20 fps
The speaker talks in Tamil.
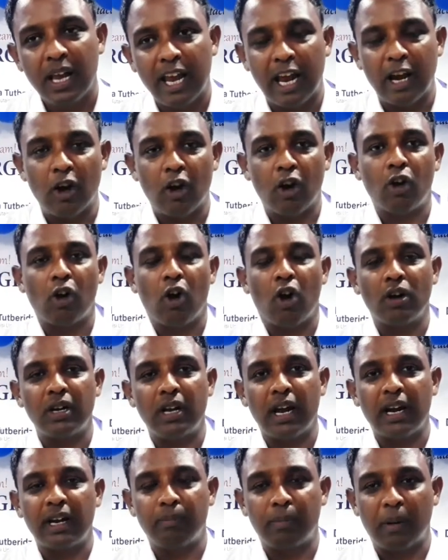என்னோடய
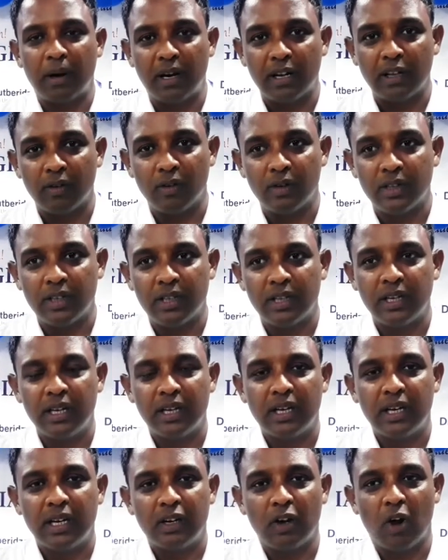காண்டாக்ட் பண்ணுறது வந்து
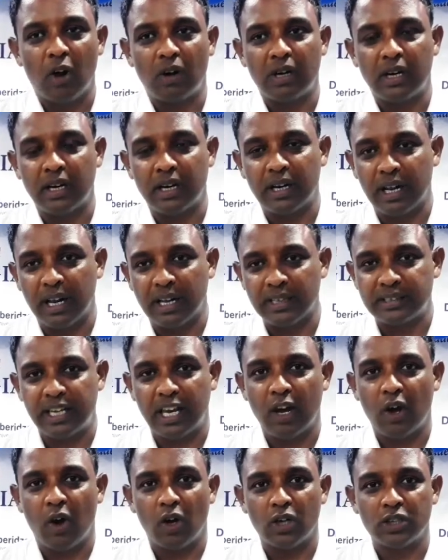டாக்டர்
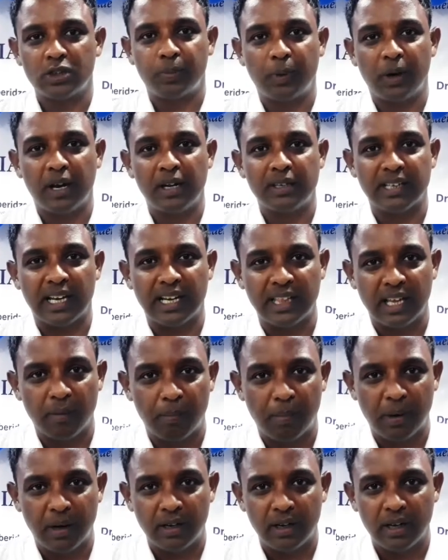எஸ்கே ஹாஸ்பிட்டல்
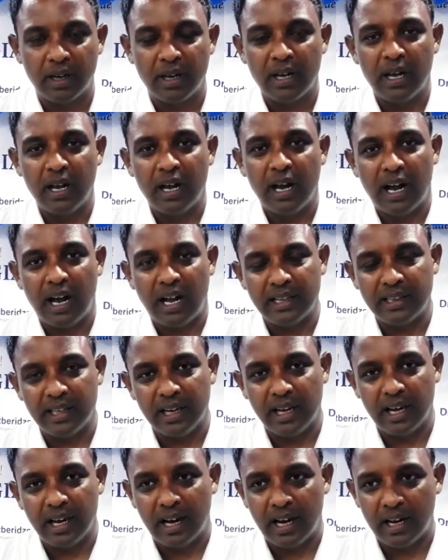சைதாபேட் அந்த
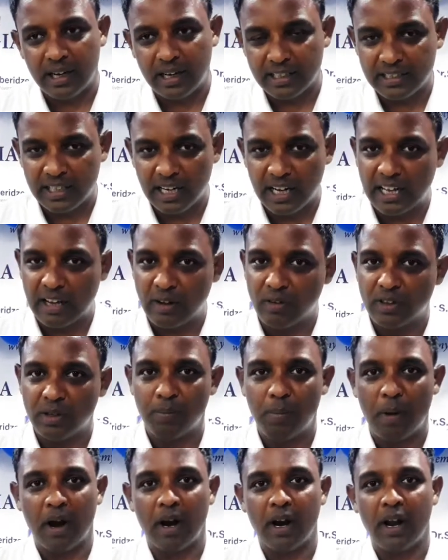அட்ரஸில் நீங்கள் வந்து
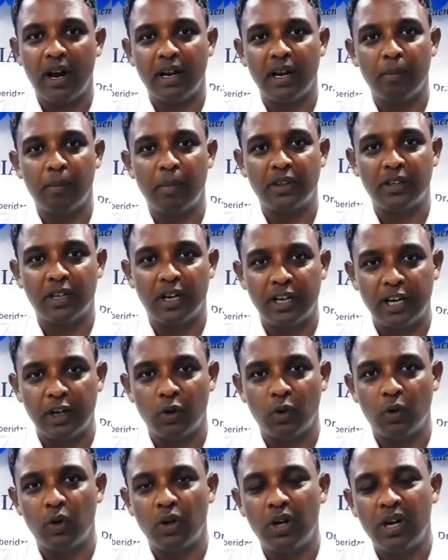பார்க்கலாம் நம்பர் தேர்ட்டி
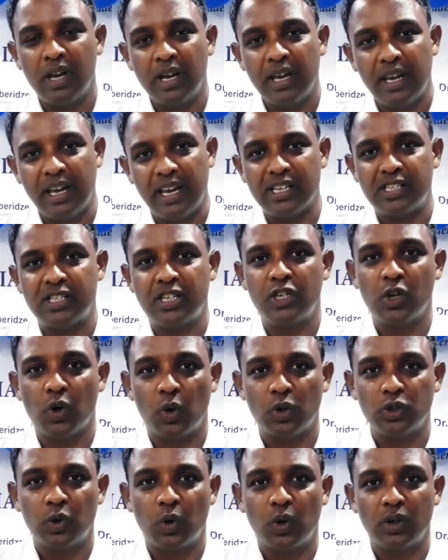டூ ஈஸ்ட்
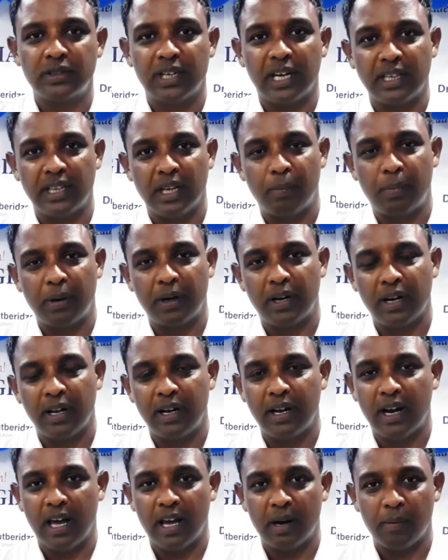ஜோன்ஸ் ரோட் சைதாப்பேட்டில்
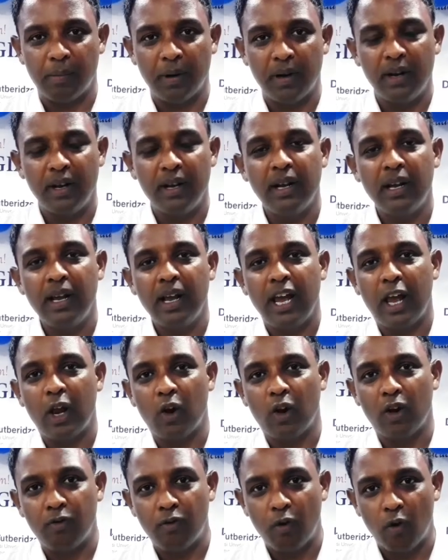நான் இருப்பேன்
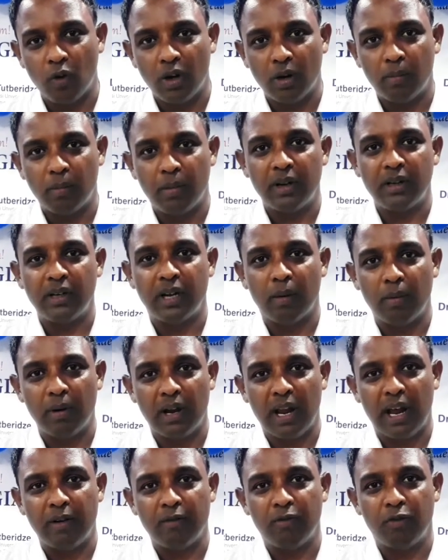என்னோடய ஃபோன் நம்பர்
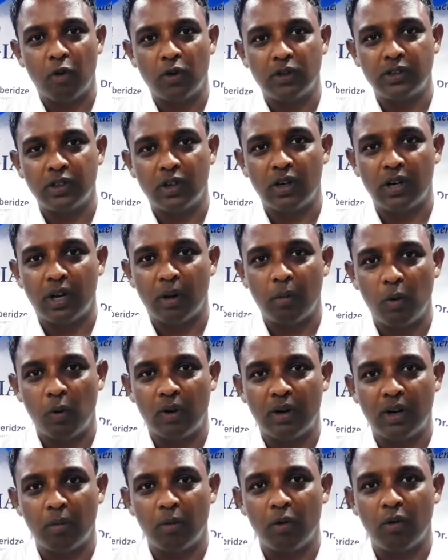டபுள் நைன் ஃபோர் ஜீரோ டபுள்
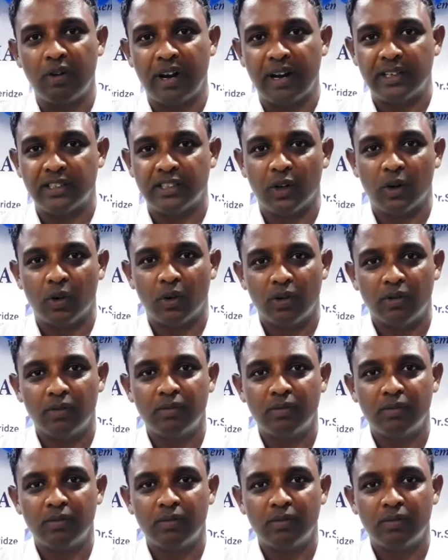ஒன் டபுள் ஒன் எயிட் ஜீரோ